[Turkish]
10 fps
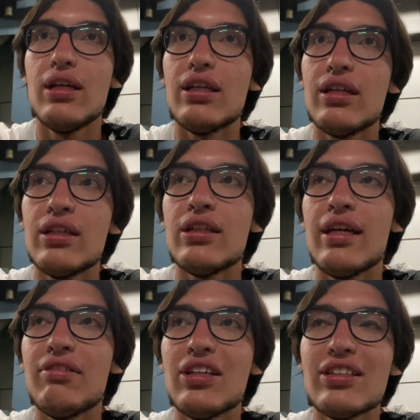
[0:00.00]
Ee,
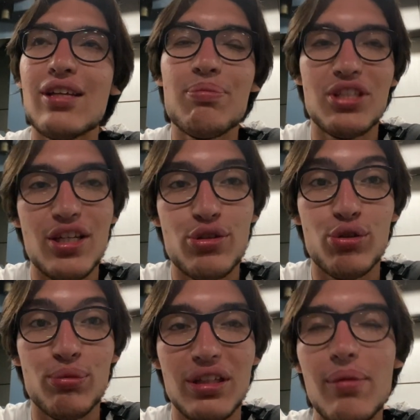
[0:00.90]
evdeki hesap çarşıya
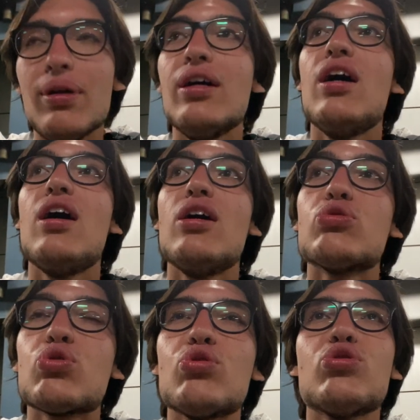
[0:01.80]
uymadı ama
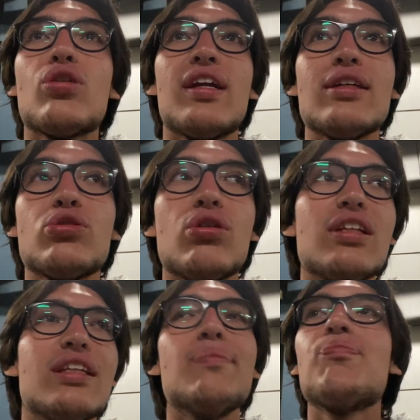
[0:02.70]
sonuç olarak
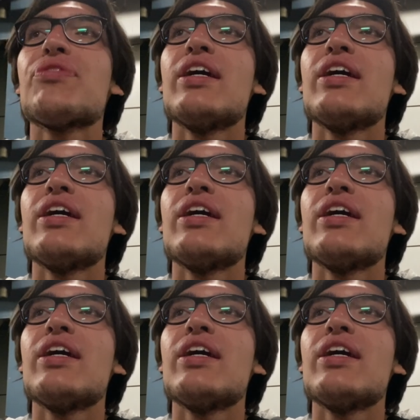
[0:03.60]
şöyle diyeyim.